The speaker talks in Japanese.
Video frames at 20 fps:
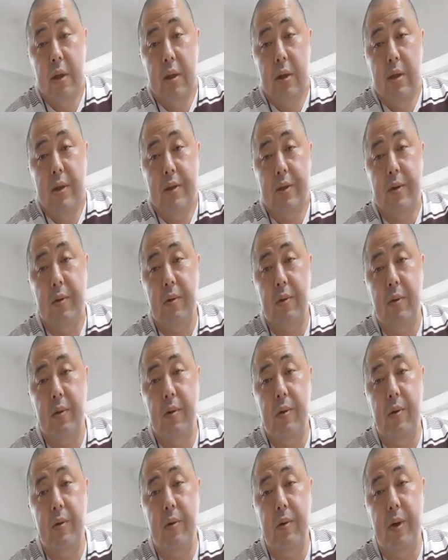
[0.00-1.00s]

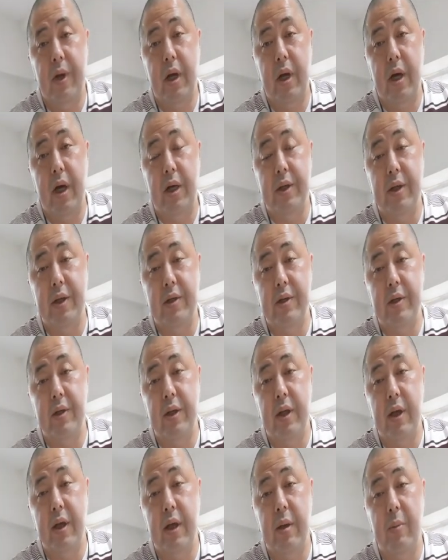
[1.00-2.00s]
それがです
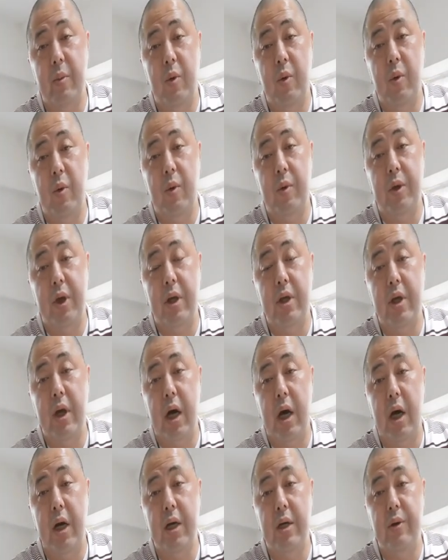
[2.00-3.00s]
ね、もう手に
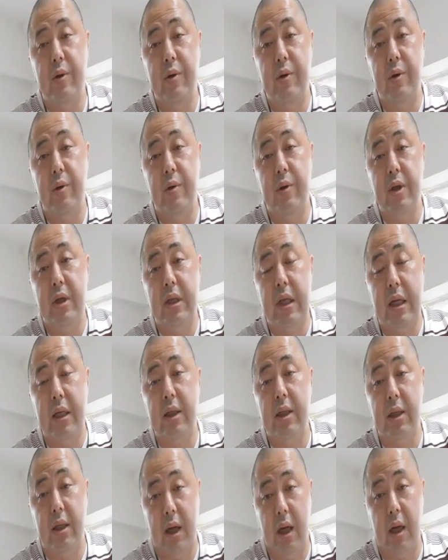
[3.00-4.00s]
入るようになっ
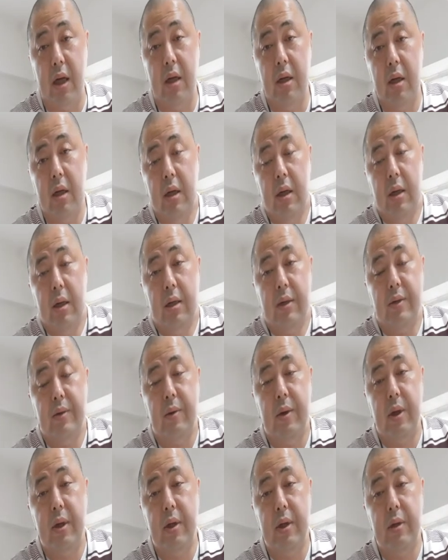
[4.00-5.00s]
た。そ
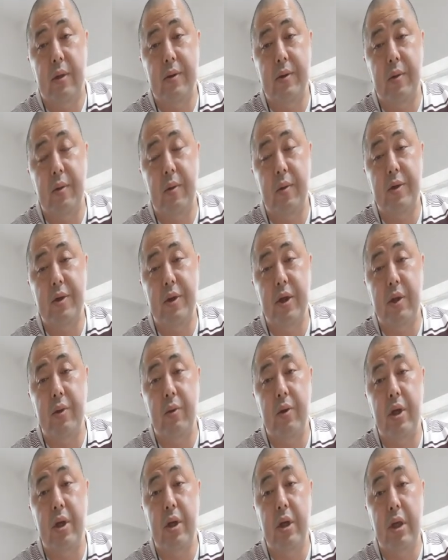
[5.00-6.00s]
れ、そうした
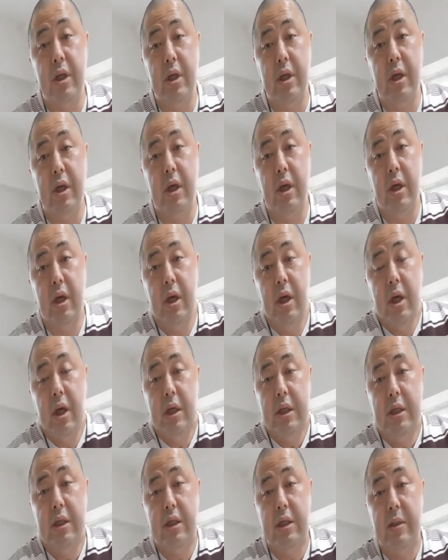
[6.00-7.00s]
時に、
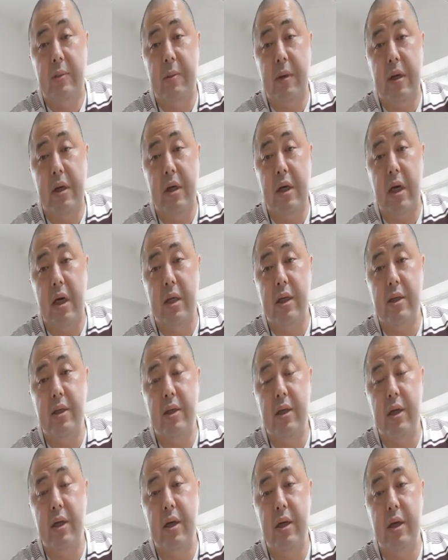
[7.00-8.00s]
一番感
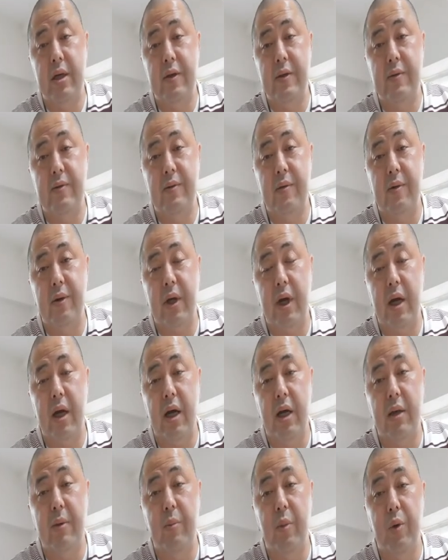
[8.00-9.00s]
染リスクの
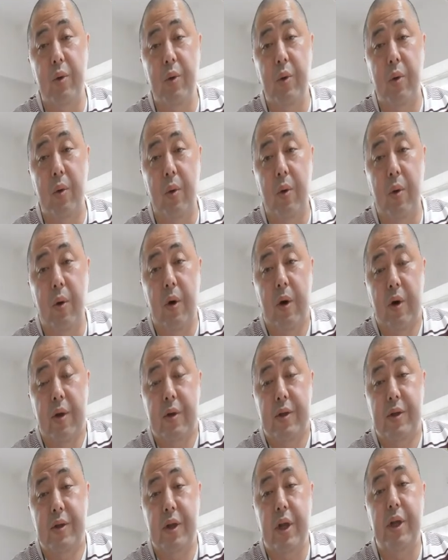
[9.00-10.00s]
高いものを
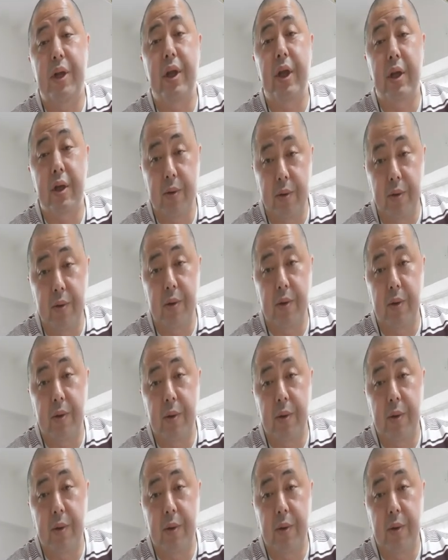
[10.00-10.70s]
捨てていく。